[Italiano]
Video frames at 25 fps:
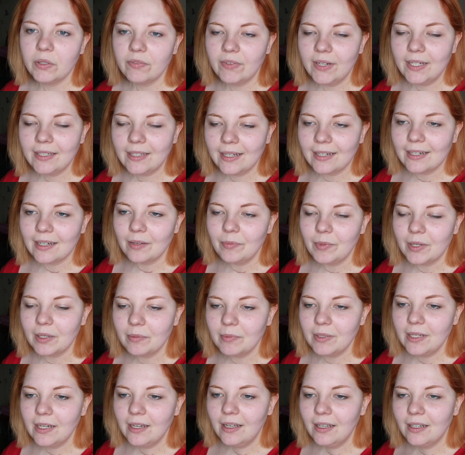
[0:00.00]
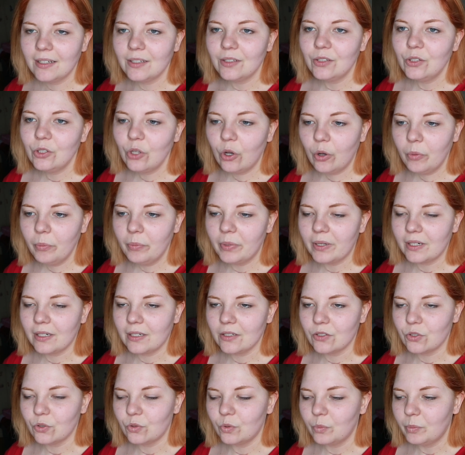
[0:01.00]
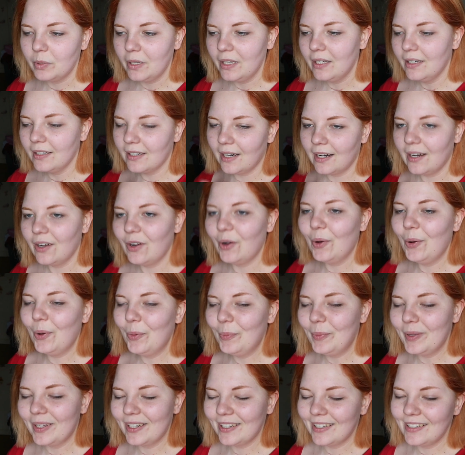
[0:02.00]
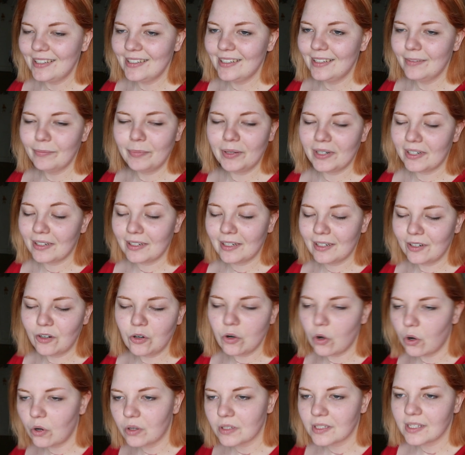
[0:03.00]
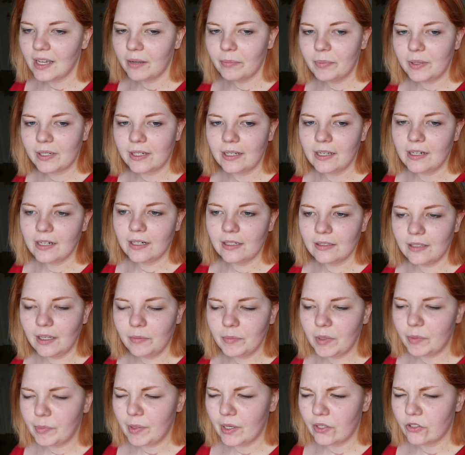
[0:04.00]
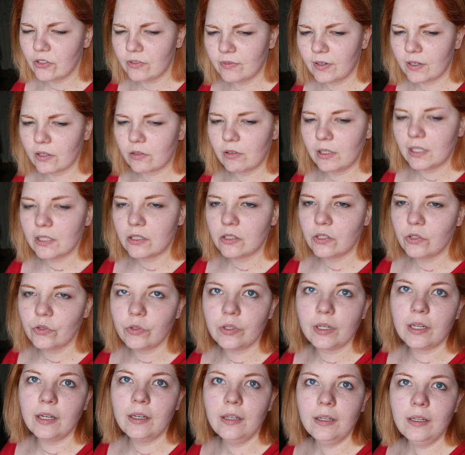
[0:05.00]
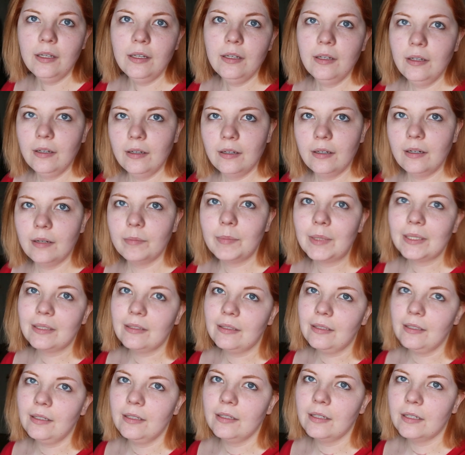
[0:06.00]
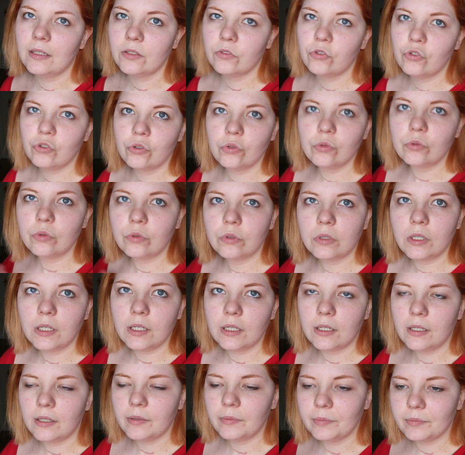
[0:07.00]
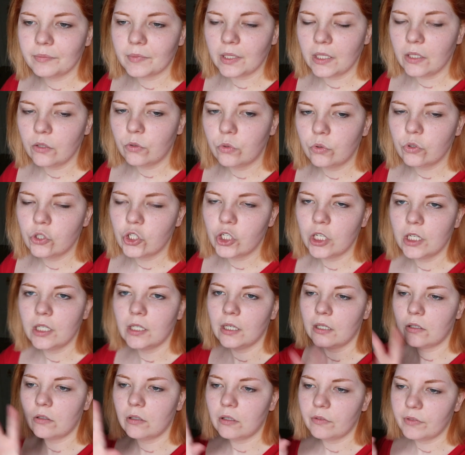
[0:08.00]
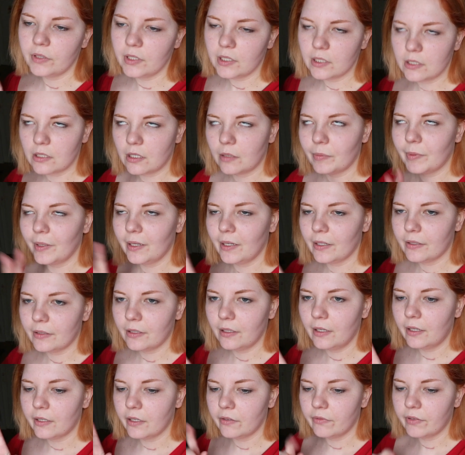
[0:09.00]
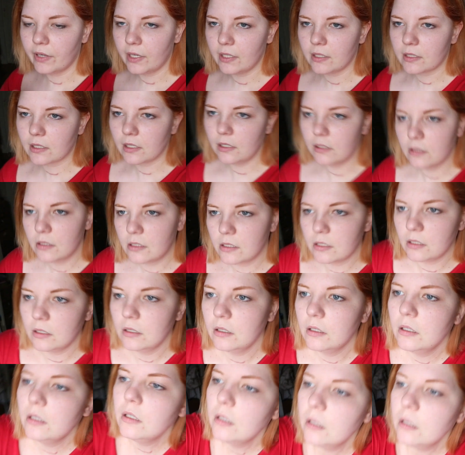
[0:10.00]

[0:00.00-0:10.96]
Mi vedete in camera mia non perché sono pigra o oh, per, per cosa, perché in realtà mi piace fare colazione la mattina giù um, in cucina con la finestra aperta, l'aria fresca, anzi